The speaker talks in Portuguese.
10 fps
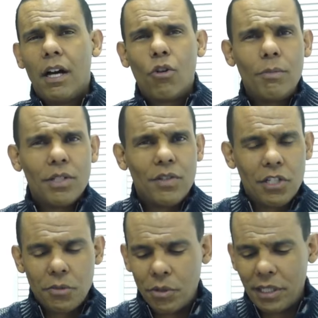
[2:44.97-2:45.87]
Algumas
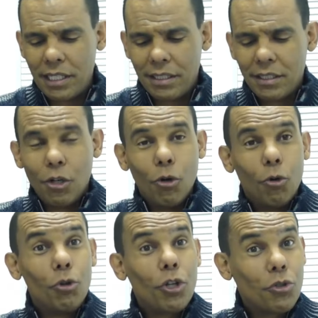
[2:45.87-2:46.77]
vezes, porém,
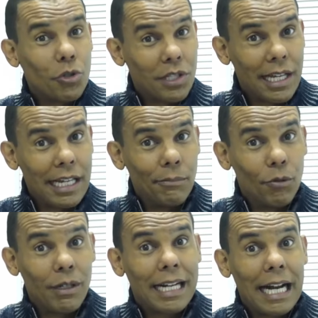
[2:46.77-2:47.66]
o nosso
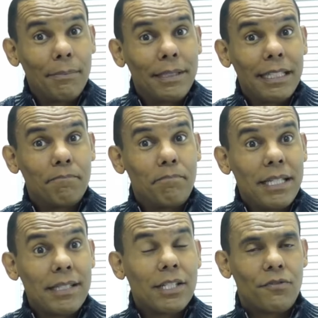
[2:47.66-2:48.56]
cérebro capta
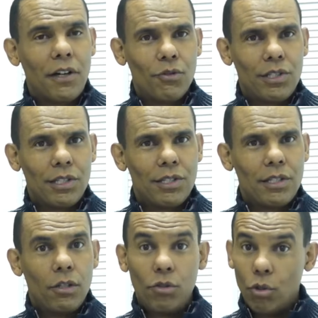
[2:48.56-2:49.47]
pistas
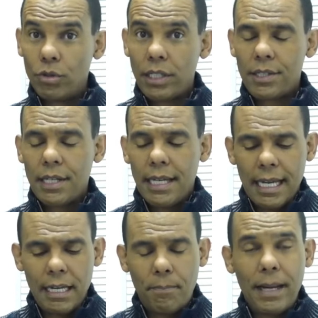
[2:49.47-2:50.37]
falsas. Noutras,
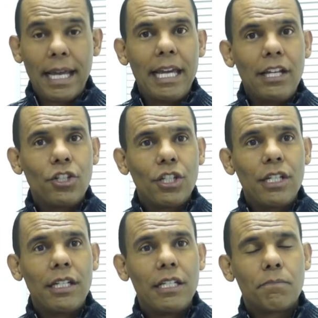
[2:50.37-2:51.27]
ele
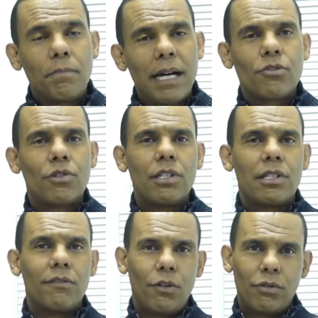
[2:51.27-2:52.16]
preenche espaços que
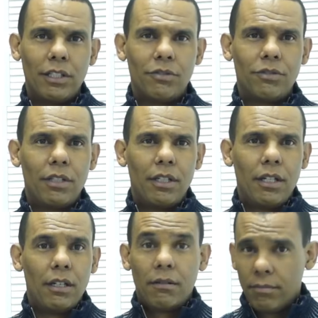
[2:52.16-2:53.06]
estão faltando.
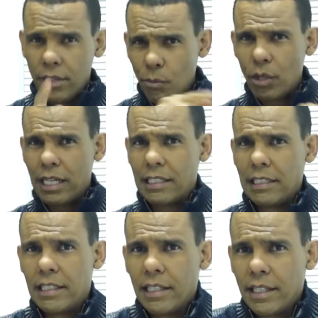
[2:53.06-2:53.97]
Dê uma olhada
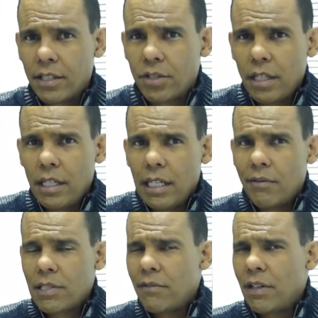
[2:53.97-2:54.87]
na internet e
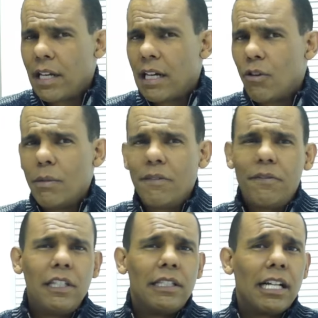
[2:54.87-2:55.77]
você verá uma
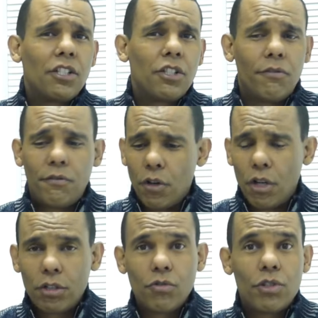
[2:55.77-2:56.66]
infinidade de
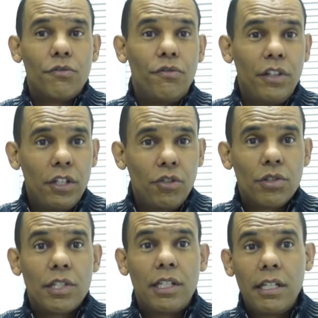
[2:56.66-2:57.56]
fotos,
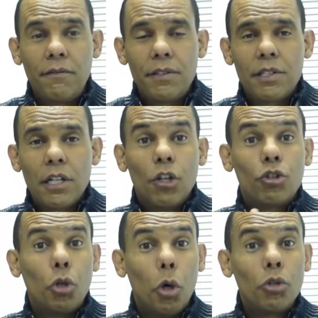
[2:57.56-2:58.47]
vídeos, GIFs,
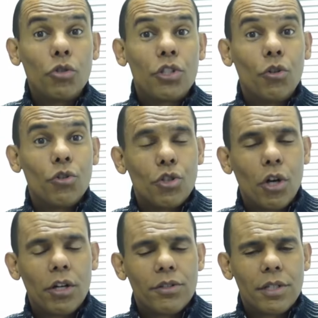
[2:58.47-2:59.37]
todos
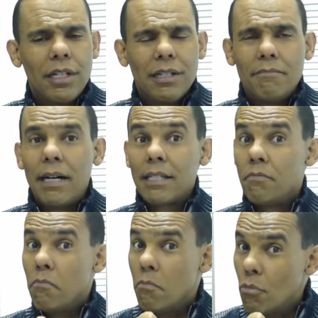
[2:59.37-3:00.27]
ilusórios, mas
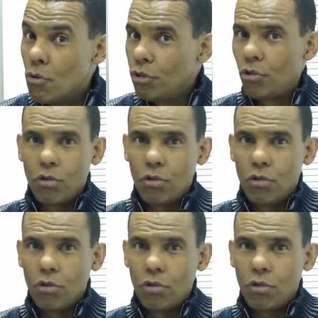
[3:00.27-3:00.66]
muito